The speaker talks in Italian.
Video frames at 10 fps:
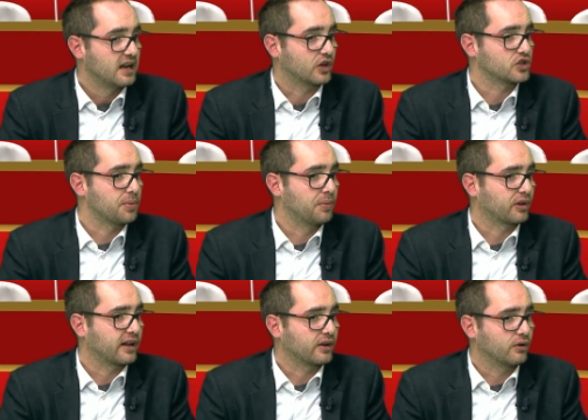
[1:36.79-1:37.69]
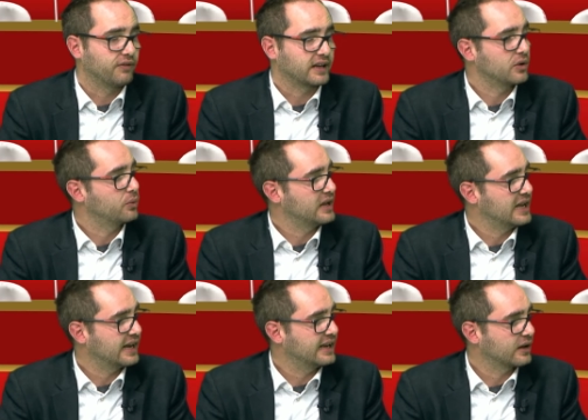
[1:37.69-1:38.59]
Le cose più importanti che ho fatto in
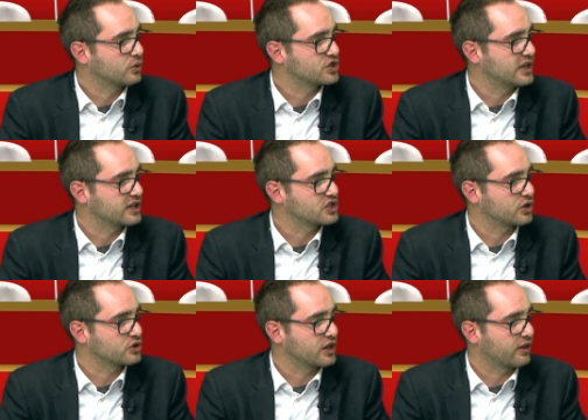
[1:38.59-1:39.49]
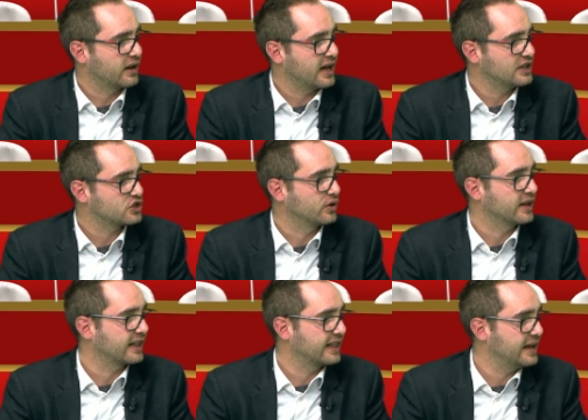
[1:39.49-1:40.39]
quegli anni da consigliere circoscrizionale sono
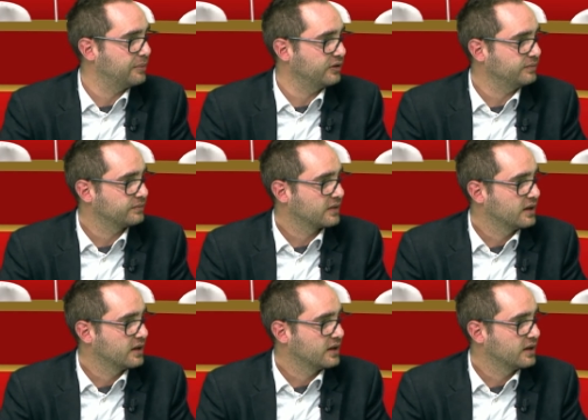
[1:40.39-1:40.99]
i gazebo